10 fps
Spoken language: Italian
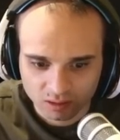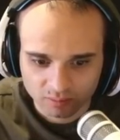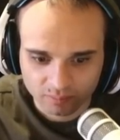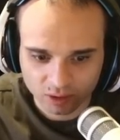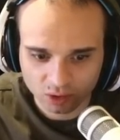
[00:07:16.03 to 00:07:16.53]

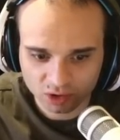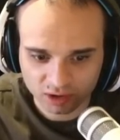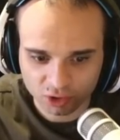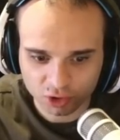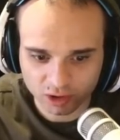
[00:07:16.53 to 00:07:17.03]
Mi
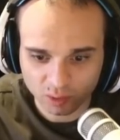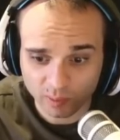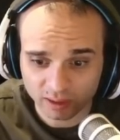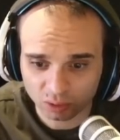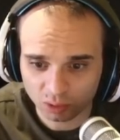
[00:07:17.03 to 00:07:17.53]
costa
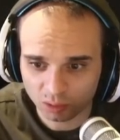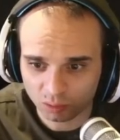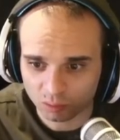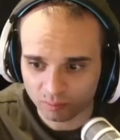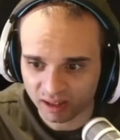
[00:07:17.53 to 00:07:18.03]

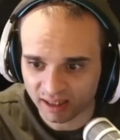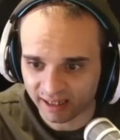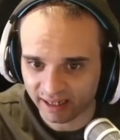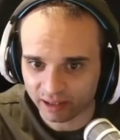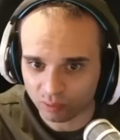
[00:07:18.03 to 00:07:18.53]
58.000
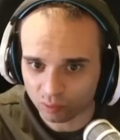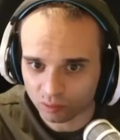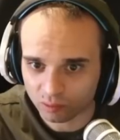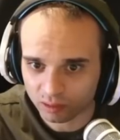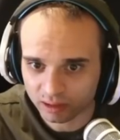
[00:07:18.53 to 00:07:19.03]

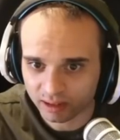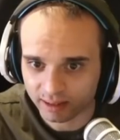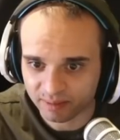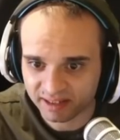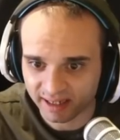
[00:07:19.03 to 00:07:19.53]
euro, porca
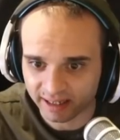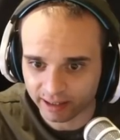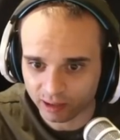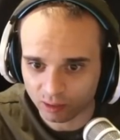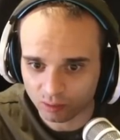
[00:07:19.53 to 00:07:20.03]

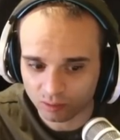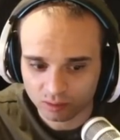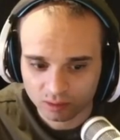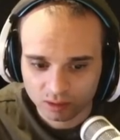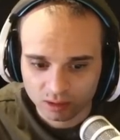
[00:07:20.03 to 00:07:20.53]
miseria.
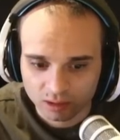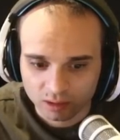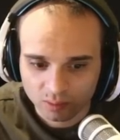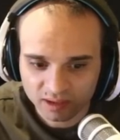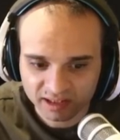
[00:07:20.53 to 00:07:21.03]

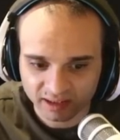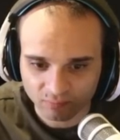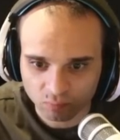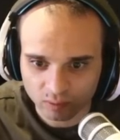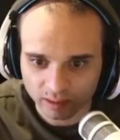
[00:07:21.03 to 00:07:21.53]
Questo è,
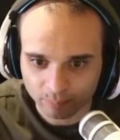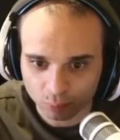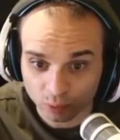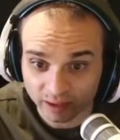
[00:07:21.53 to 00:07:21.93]
è pure